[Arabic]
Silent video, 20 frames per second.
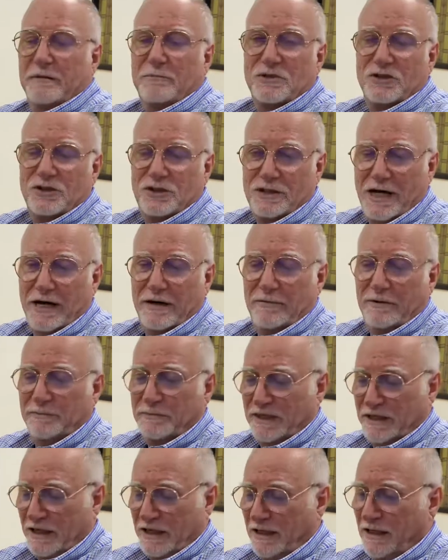مش صعب
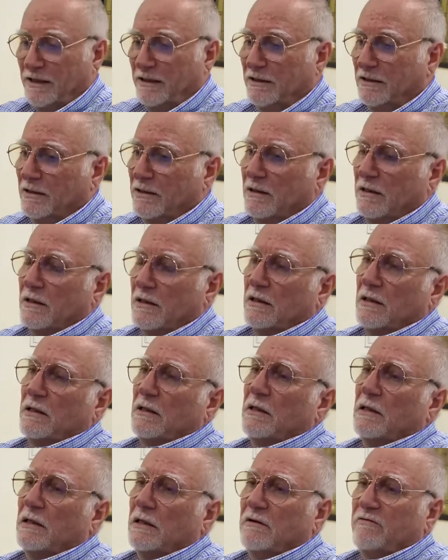الامتحان
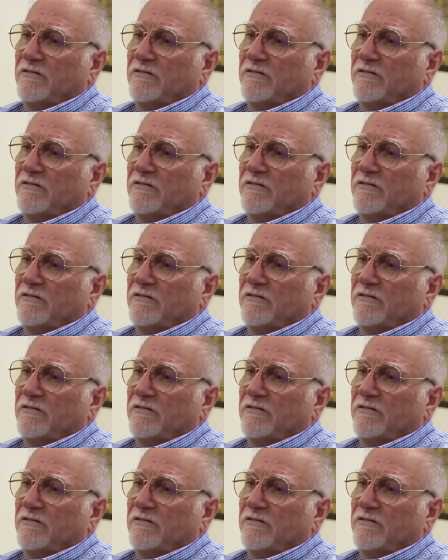آه،